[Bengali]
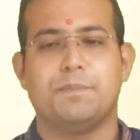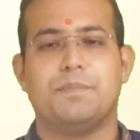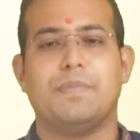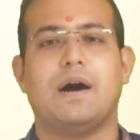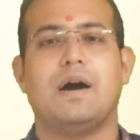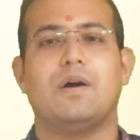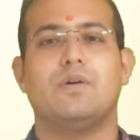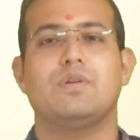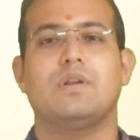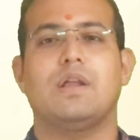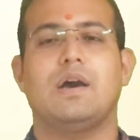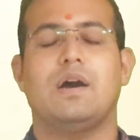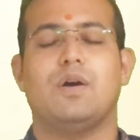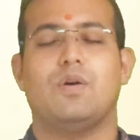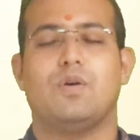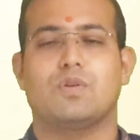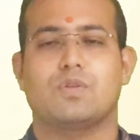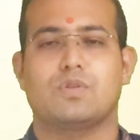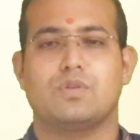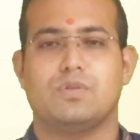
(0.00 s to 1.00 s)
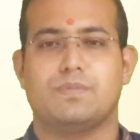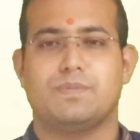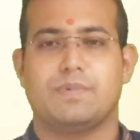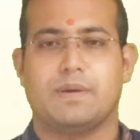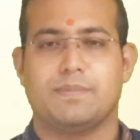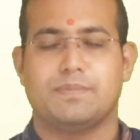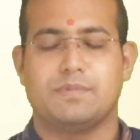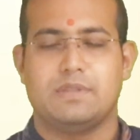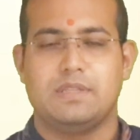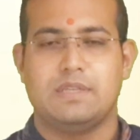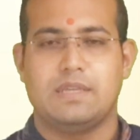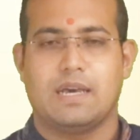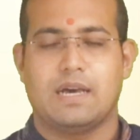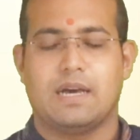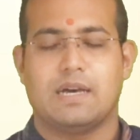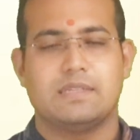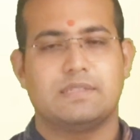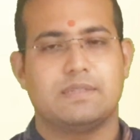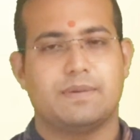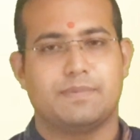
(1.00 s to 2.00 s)
পাওনা অর্থপ্রাপ্তি
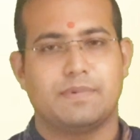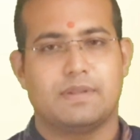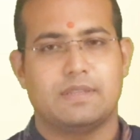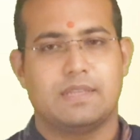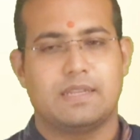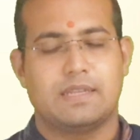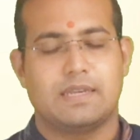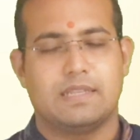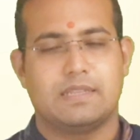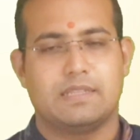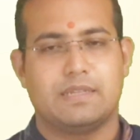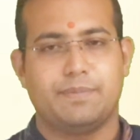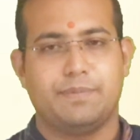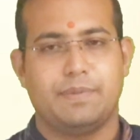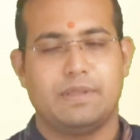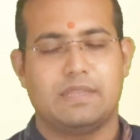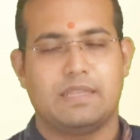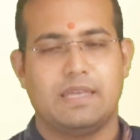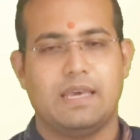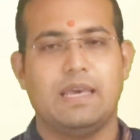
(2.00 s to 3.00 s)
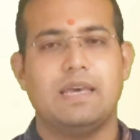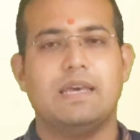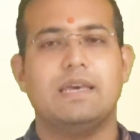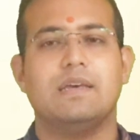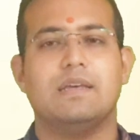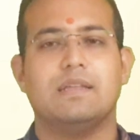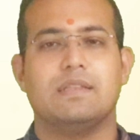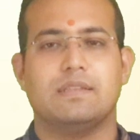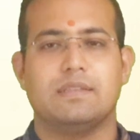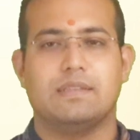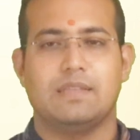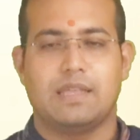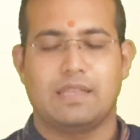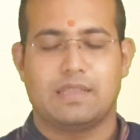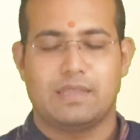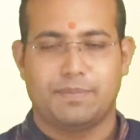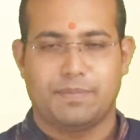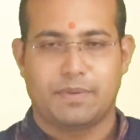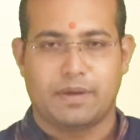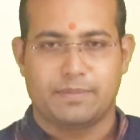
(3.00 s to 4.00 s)
আজ আপনাদের ক্ষেত্রে পেতে
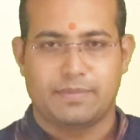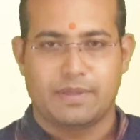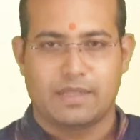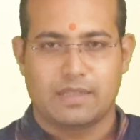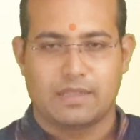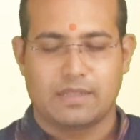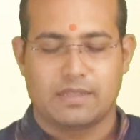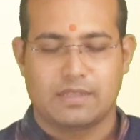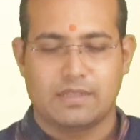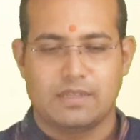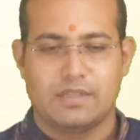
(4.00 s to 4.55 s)
দেখতে পাবেন